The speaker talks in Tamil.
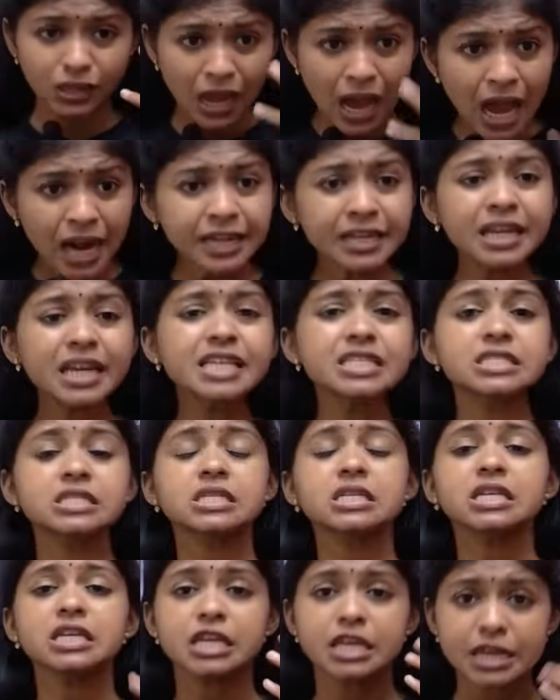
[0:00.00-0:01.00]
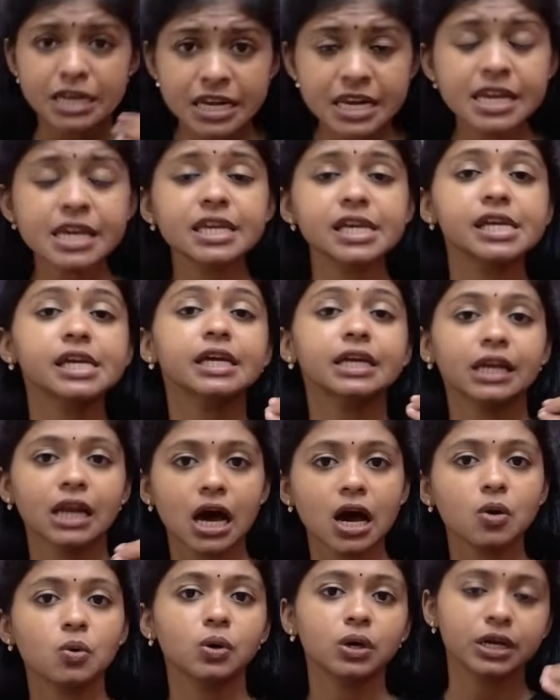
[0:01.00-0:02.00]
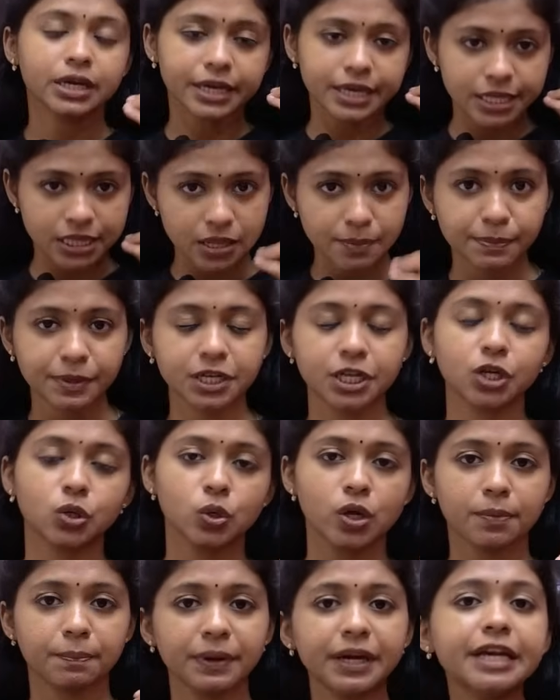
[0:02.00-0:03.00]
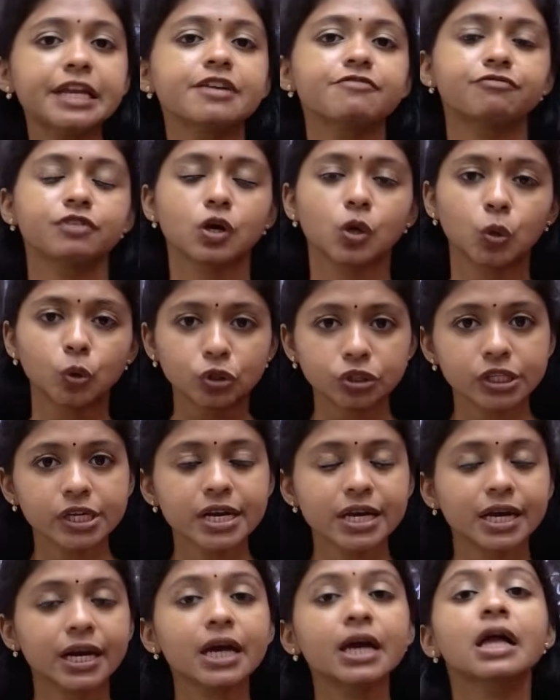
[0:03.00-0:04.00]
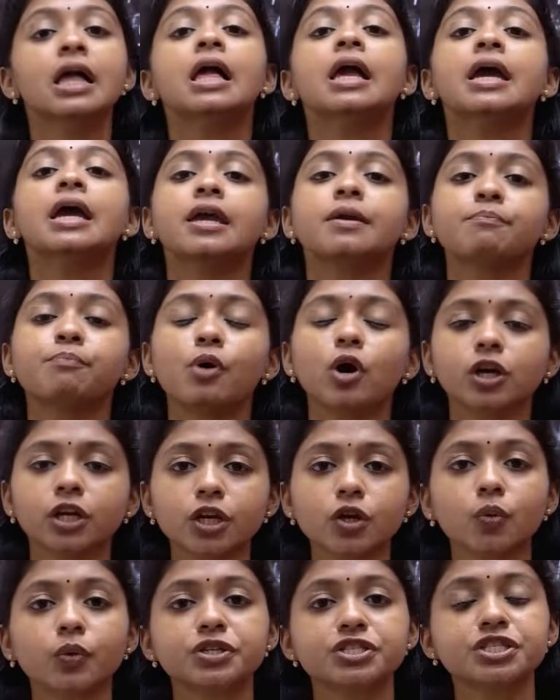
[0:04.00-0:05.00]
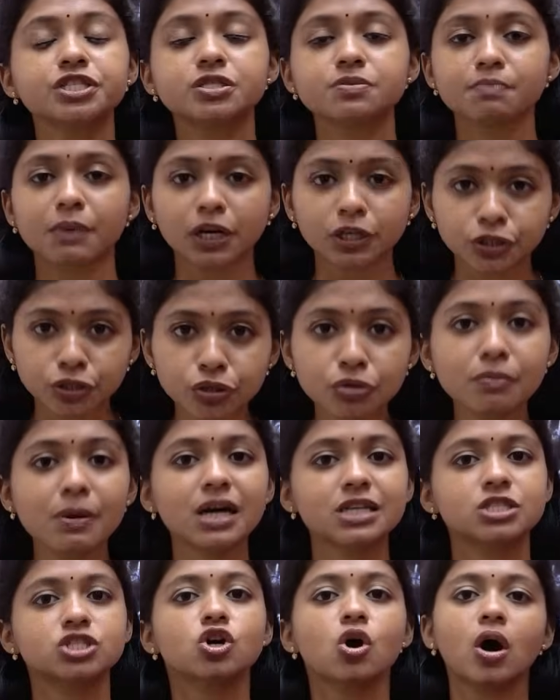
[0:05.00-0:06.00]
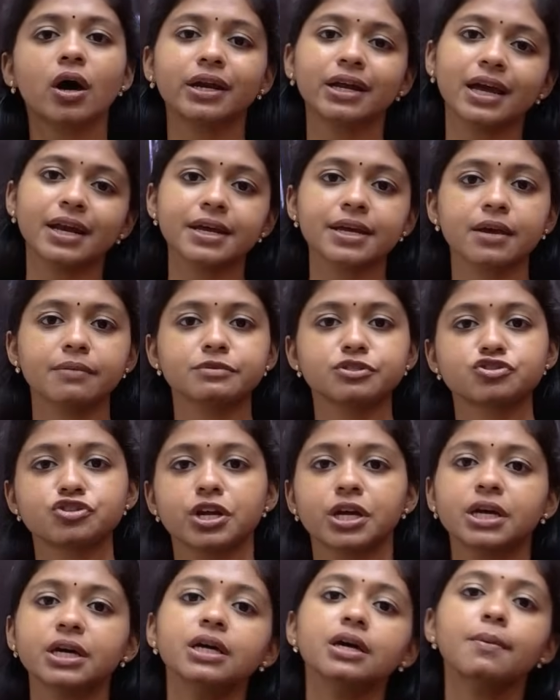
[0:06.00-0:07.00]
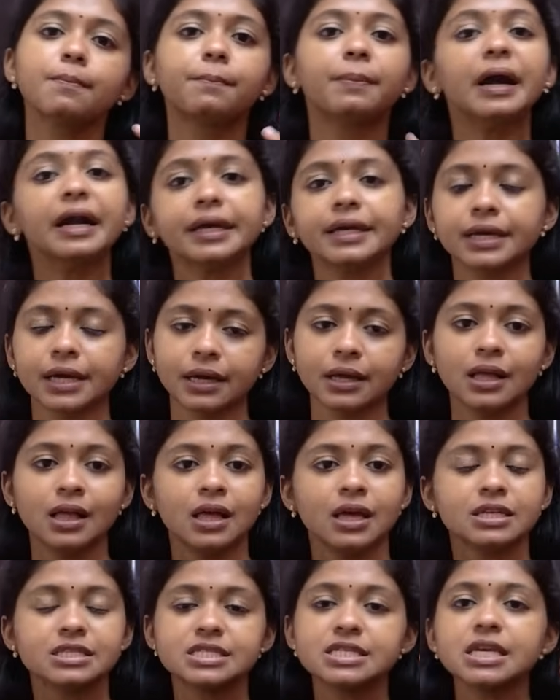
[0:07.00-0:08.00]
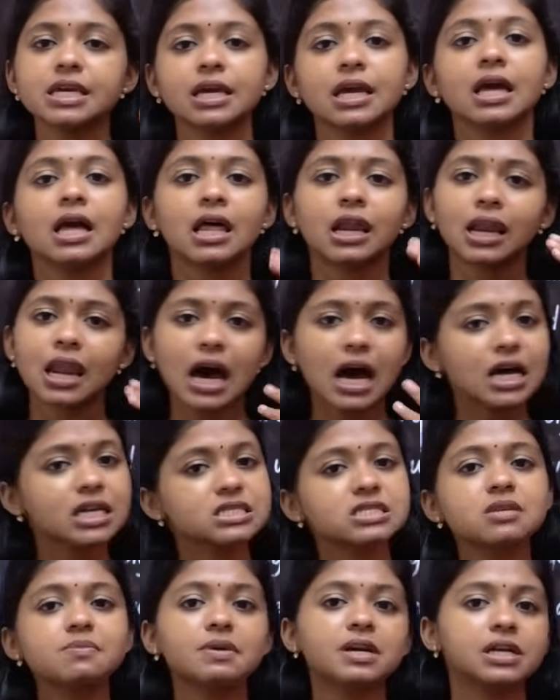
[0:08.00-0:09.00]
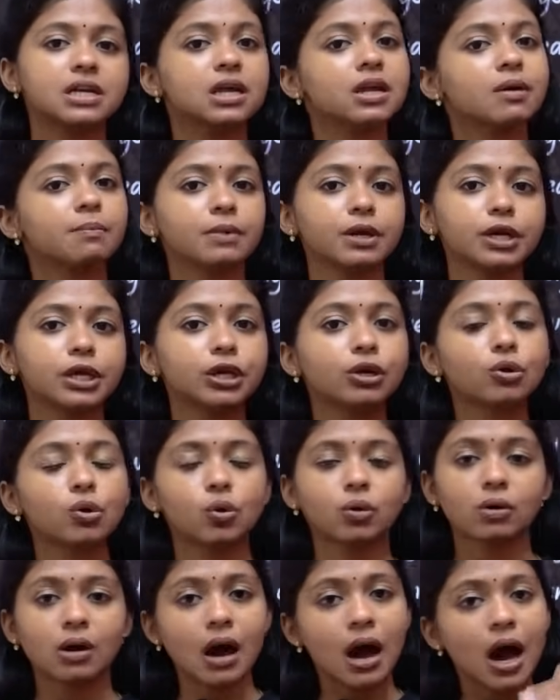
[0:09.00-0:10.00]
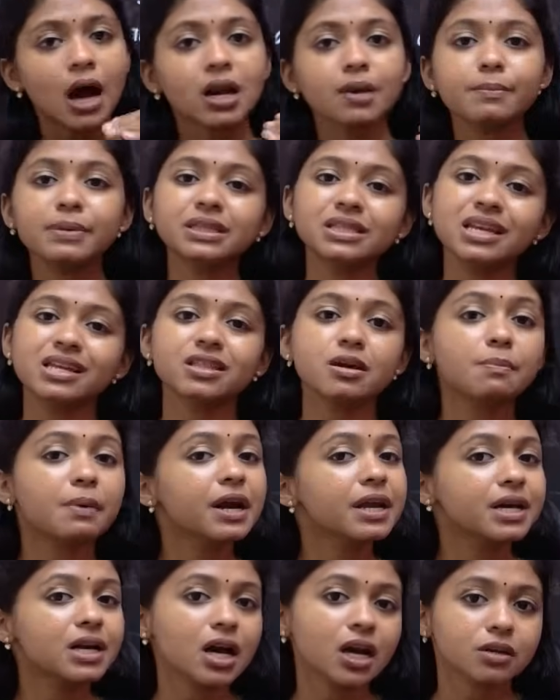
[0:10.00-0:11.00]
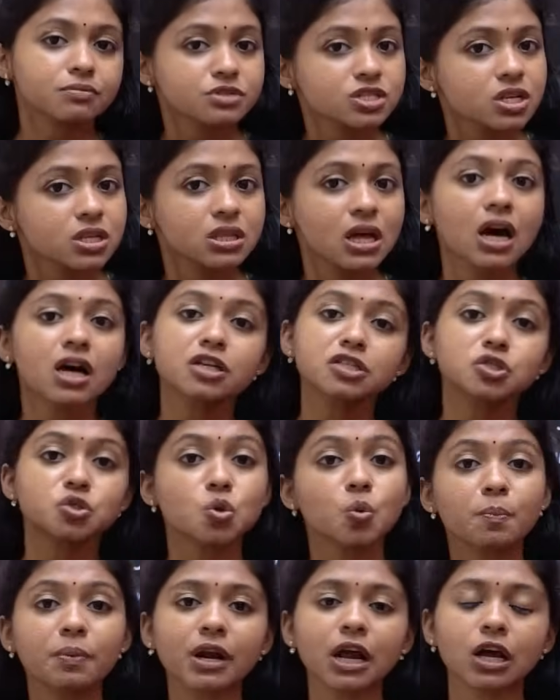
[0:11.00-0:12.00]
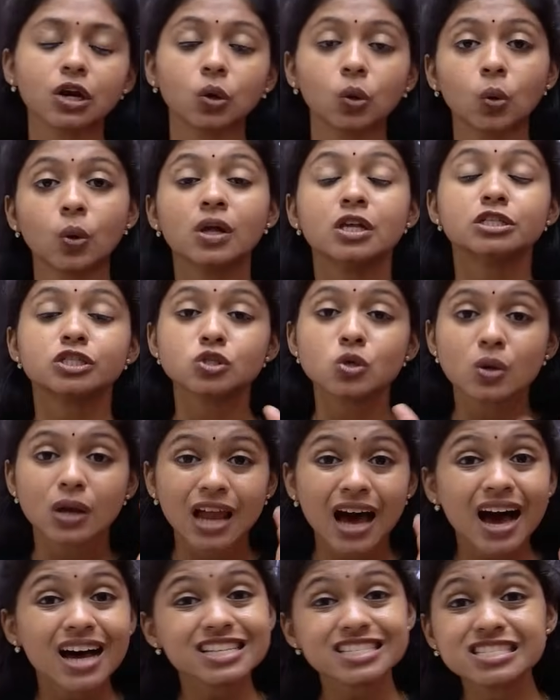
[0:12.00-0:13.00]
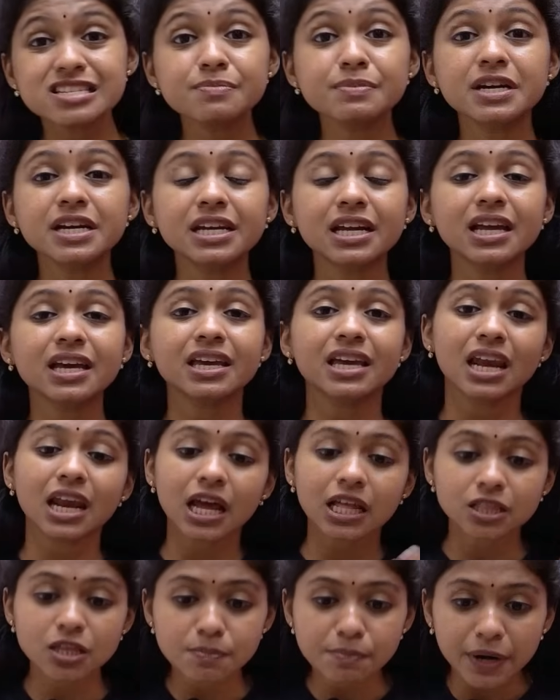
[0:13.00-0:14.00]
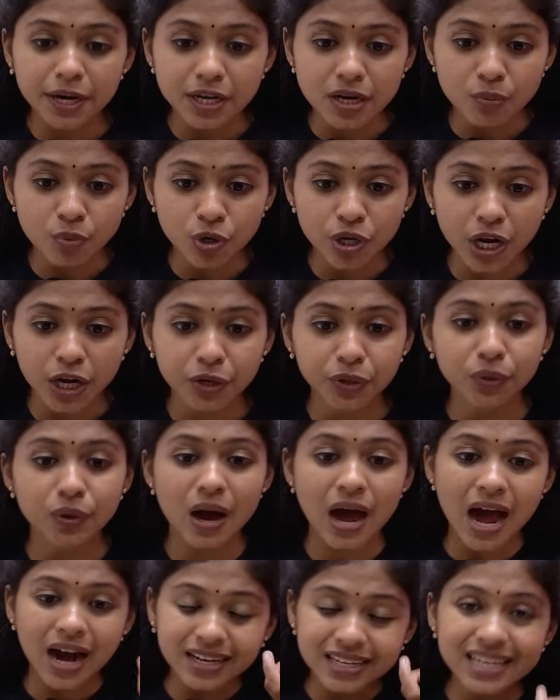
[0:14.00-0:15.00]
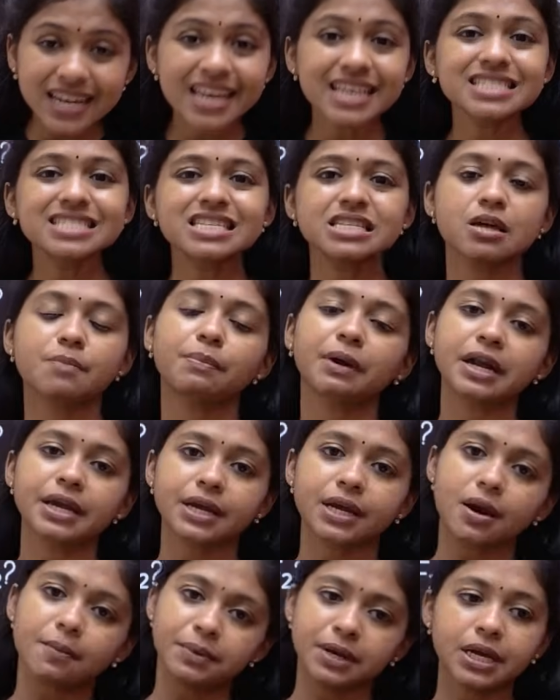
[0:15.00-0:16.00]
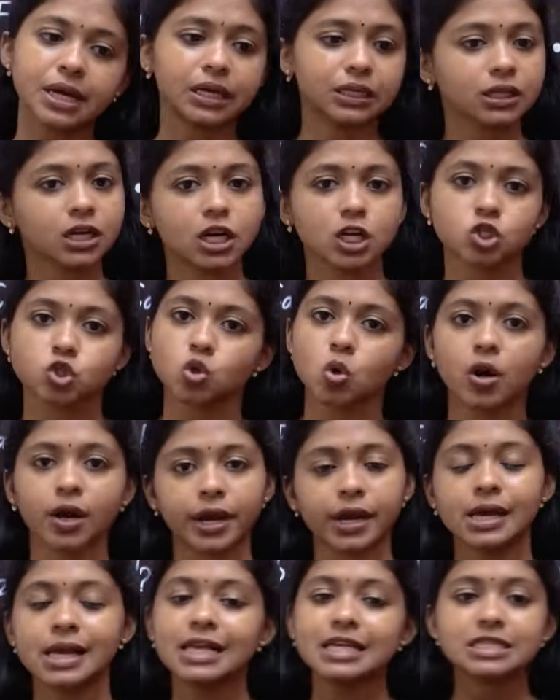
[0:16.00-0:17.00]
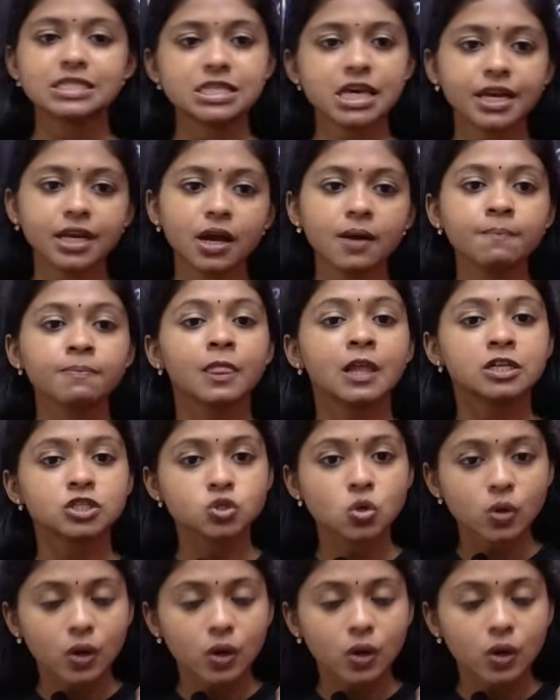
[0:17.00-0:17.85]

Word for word: அட்லீஸ்ட்டு இன்னைக்கு நான் உங்களுக்கு இந்த பர்டிகுலர் பிடிஎஃப்ல கொடுத்துருக்கிற இம்பார்ட்டன்ட் கொஷின்ஸ் மட்டுமாச்சும் ஆர்கானிக் கெமிஸ்ட்ரிக்கு படிங்க சி லாஸ்ட் மினிட்ல நம்ம இருக்கோம் ஆரம்பத்துலேருந்தே படிக்க ஆரம்பிச்சிருந்தா சூப்பராக இருக்கும் ஸோ லாஸ்ட் மினிட்ல எல்லாத்தையும் படிக்க முடியாட்டியும் அட்லீஸ்ட் இதை படிங்க அப்படிங்கிறத நான் சொல்கிறேன் சரியா ஸோ